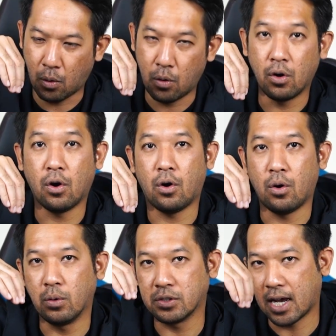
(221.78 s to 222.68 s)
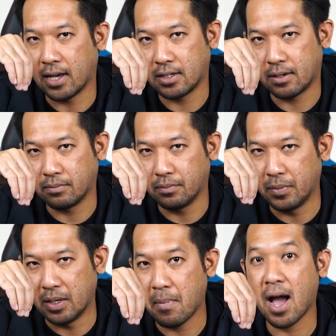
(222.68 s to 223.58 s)
โค้งงอองศาจะ
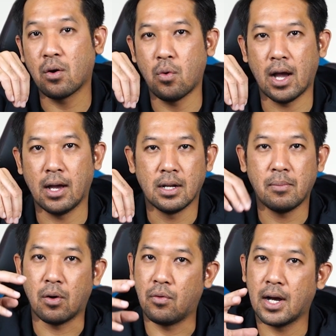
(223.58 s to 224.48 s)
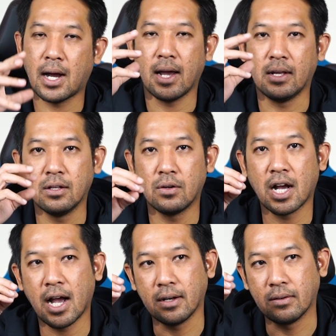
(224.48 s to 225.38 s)
มีมากกว่านั่นหมายวว่าใครที่ต้อง
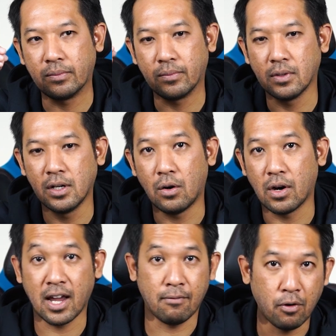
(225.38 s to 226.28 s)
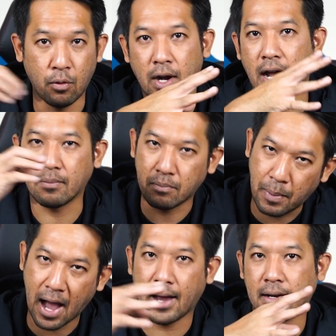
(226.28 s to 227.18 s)
การเรื่องของ air flow การ
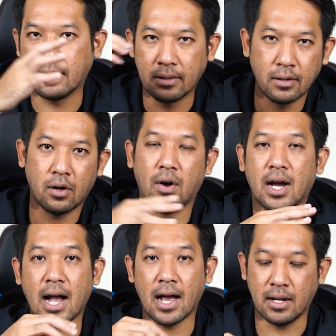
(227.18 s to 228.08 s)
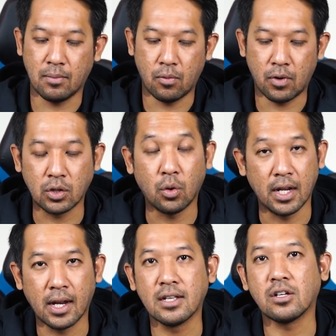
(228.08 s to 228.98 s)
ผ่านของอากาศเนี่ยผมว่าตัว
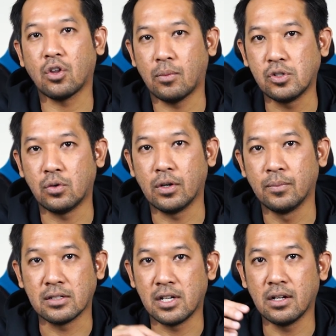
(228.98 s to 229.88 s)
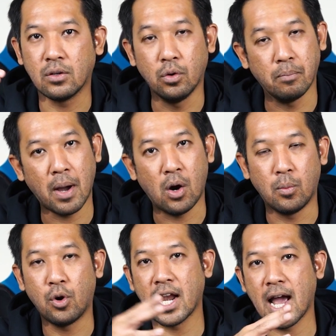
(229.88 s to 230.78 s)
นี้น่าจะตอบโจทย์อย่างเช่นคุณเป่า
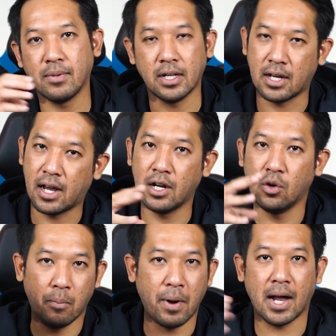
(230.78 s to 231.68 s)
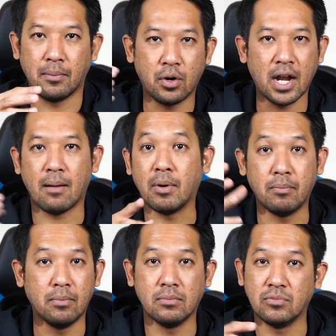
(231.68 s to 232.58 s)
หม้อน้ำเนี่ยอยากให้ลมผ่านหม้อน้ำแบบ
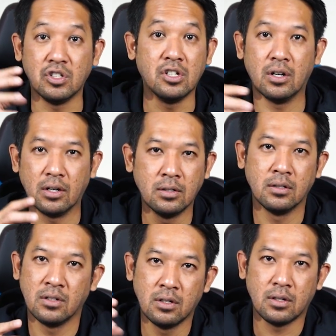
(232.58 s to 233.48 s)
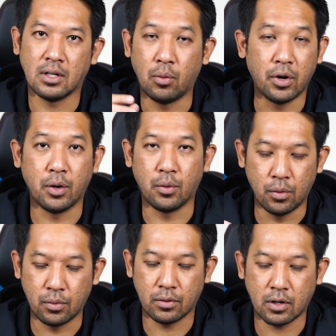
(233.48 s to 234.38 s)
เยอะๆเร็
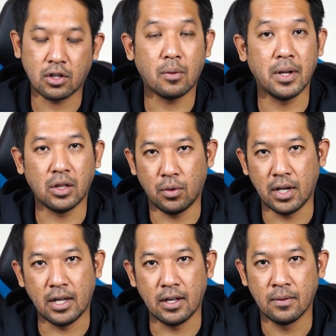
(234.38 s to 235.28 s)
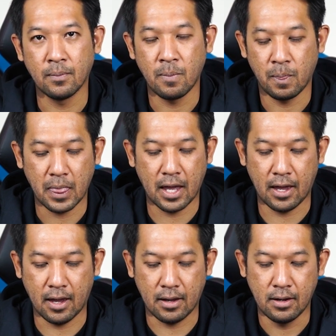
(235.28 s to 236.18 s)
วๆก็ต้องเป็นตัวนี้นะ
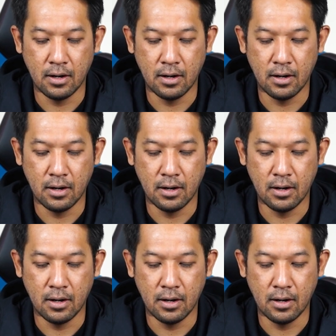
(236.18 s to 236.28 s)
ฮะ